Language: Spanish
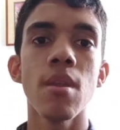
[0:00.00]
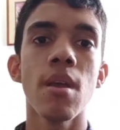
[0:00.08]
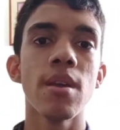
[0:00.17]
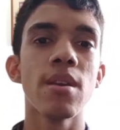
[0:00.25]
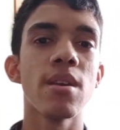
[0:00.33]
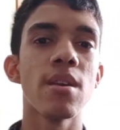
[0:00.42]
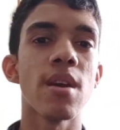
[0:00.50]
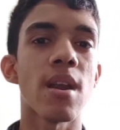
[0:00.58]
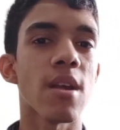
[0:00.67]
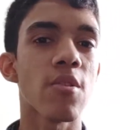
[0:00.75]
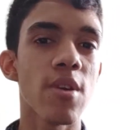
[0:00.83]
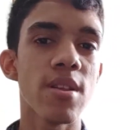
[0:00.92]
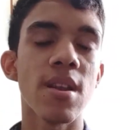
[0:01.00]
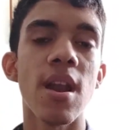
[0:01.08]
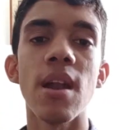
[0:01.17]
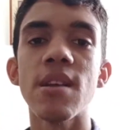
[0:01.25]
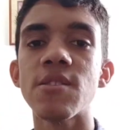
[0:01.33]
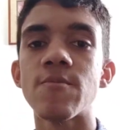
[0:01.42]
Y a rasgos
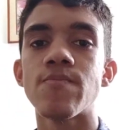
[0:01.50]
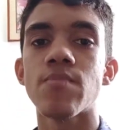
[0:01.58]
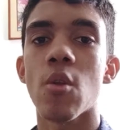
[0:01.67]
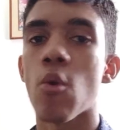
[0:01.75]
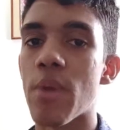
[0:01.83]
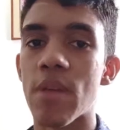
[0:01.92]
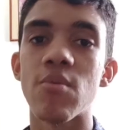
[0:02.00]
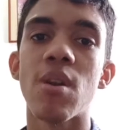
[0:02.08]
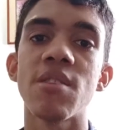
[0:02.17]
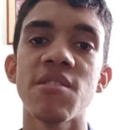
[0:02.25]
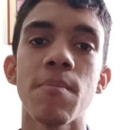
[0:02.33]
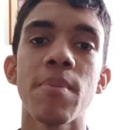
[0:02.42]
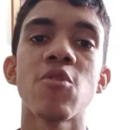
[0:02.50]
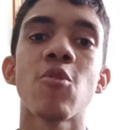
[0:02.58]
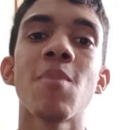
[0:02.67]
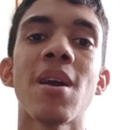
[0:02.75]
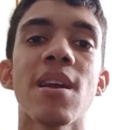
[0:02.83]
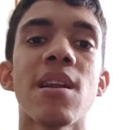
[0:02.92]
generales, obviando la champeta
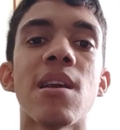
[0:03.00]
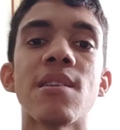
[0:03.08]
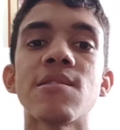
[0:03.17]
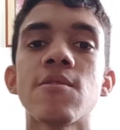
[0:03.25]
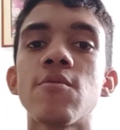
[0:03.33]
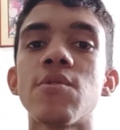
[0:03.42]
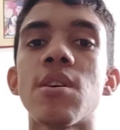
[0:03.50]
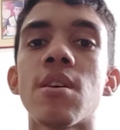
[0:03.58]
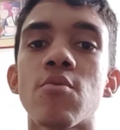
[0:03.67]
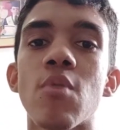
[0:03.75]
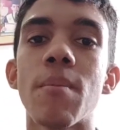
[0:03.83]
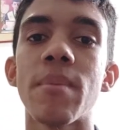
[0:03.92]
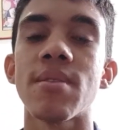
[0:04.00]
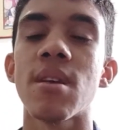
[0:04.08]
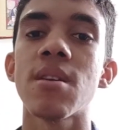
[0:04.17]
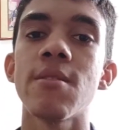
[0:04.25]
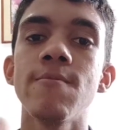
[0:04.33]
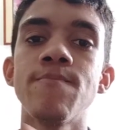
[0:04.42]
urbana, que es la que se escucha actualmente
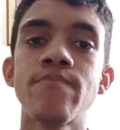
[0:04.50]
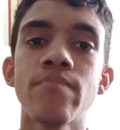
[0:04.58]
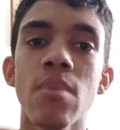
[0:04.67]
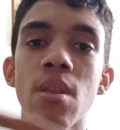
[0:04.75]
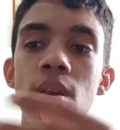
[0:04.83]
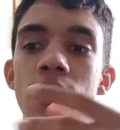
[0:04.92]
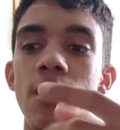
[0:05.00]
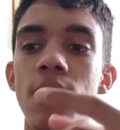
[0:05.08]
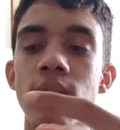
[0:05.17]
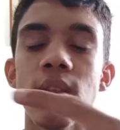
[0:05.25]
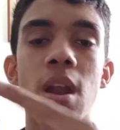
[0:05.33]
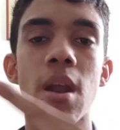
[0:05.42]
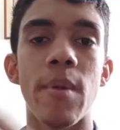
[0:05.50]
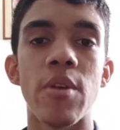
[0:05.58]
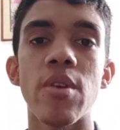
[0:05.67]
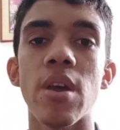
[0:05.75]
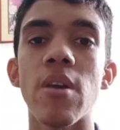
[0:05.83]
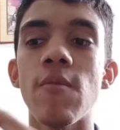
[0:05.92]
aquí, de la mano
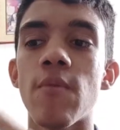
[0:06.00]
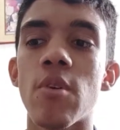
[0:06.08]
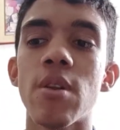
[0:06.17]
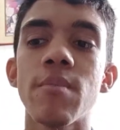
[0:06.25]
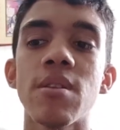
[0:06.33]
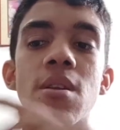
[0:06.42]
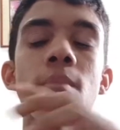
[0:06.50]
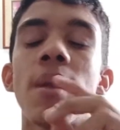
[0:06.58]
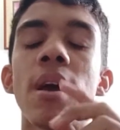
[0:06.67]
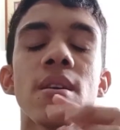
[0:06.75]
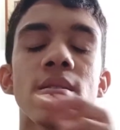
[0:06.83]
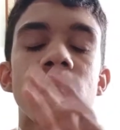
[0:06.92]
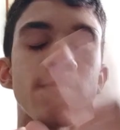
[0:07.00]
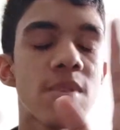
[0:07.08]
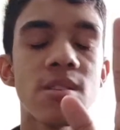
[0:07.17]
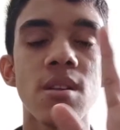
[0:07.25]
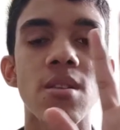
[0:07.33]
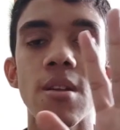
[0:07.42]
de Kevin Flores, Mr. Black,
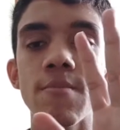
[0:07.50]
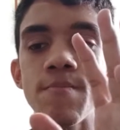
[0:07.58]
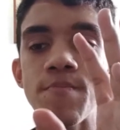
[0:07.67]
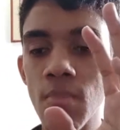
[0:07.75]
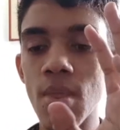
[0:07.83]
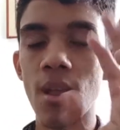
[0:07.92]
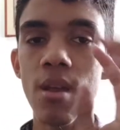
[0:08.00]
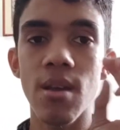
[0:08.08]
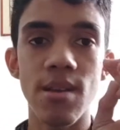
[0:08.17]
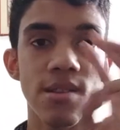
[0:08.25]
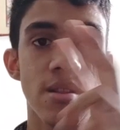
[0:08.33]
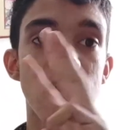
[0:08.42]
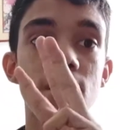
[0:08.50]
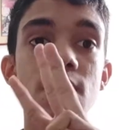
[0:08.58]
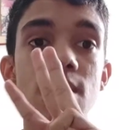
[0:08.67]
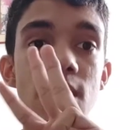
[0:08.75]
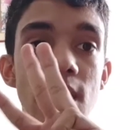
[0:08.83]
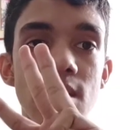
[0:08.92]
etc., existen
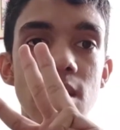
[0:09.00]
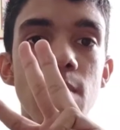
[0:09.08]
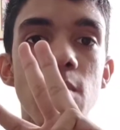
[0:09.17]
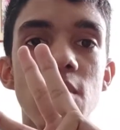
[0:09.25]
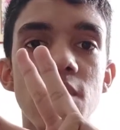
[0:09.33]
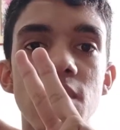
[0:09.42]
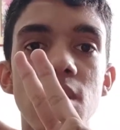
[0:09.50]
tres tipos